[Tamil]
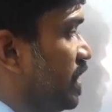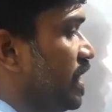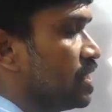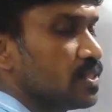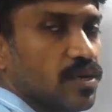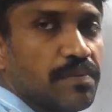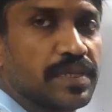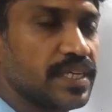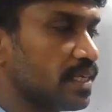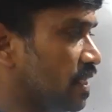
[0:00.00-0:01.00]
ஏஹெச்யூவில்
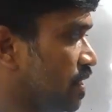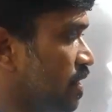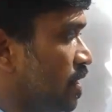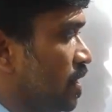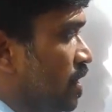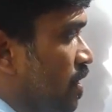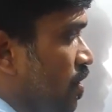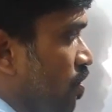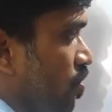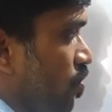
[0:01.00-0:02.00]
பார்த்தீங்கன்னா
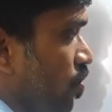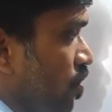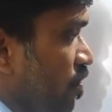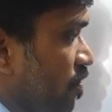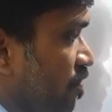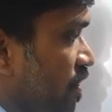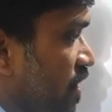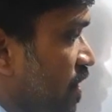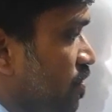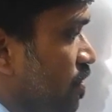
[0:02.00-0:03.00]

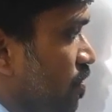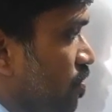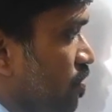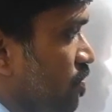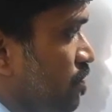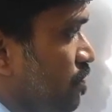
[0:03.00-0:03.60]
ஃபில்டர் யூனிட் இருக்கும்